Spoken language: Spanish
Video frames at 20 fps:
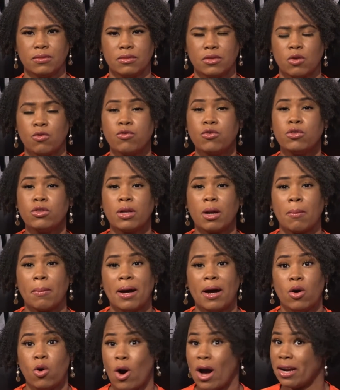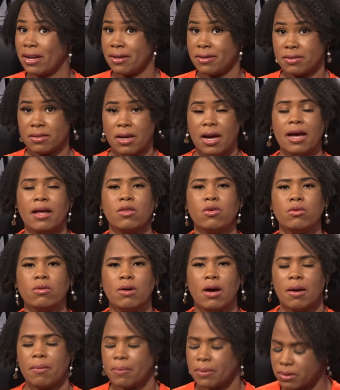Fue un trabajo arriesgado,
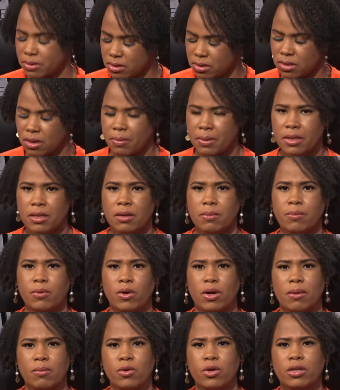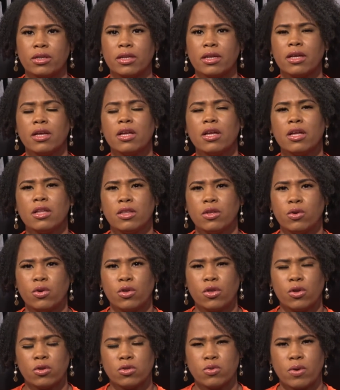ah, precisamente por la muerte de uno
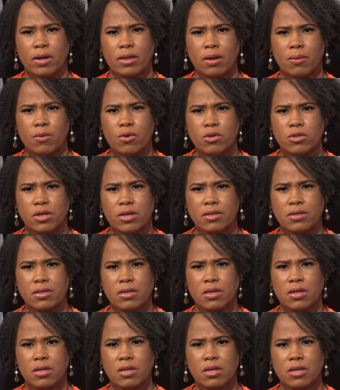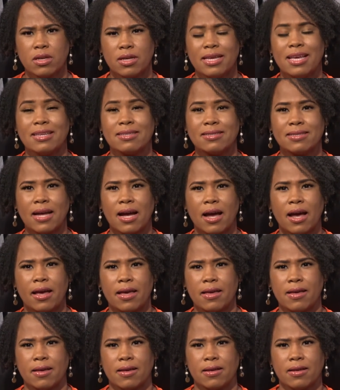de los guardabosques, y están ahí.
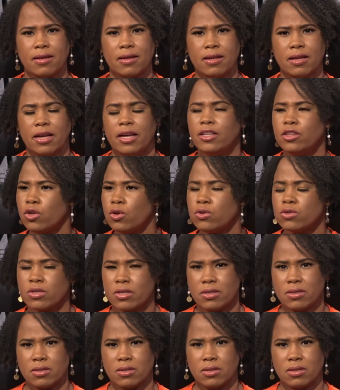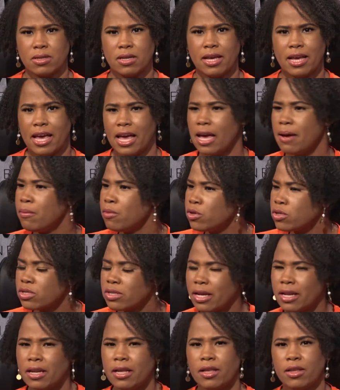Entonces, hemos
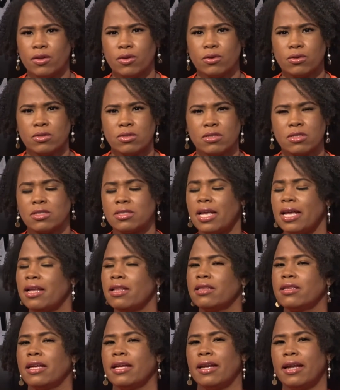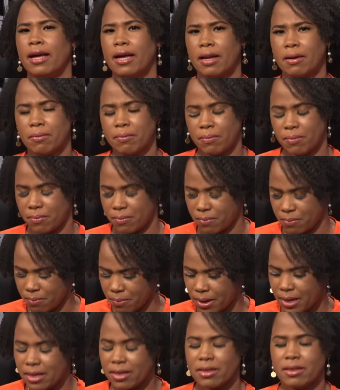tenido
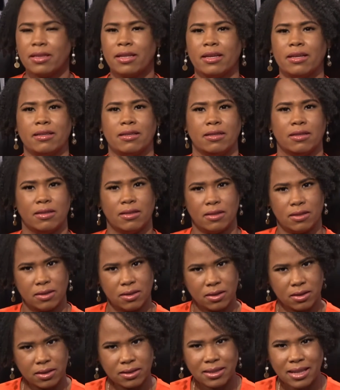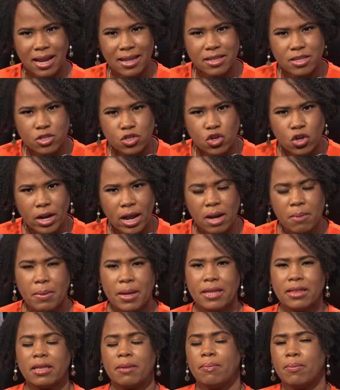centenarmente,
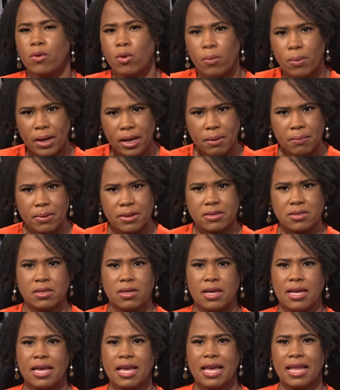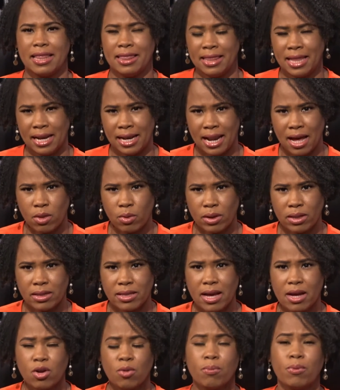tradicionalmente, problemas del lado
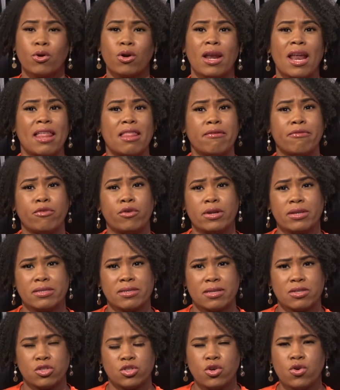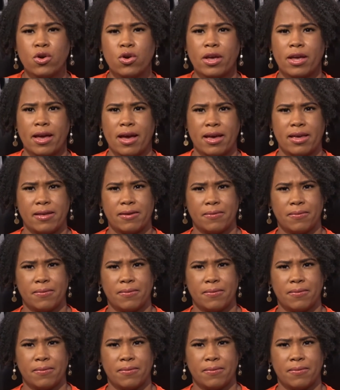haitiano por la deforestación que hay.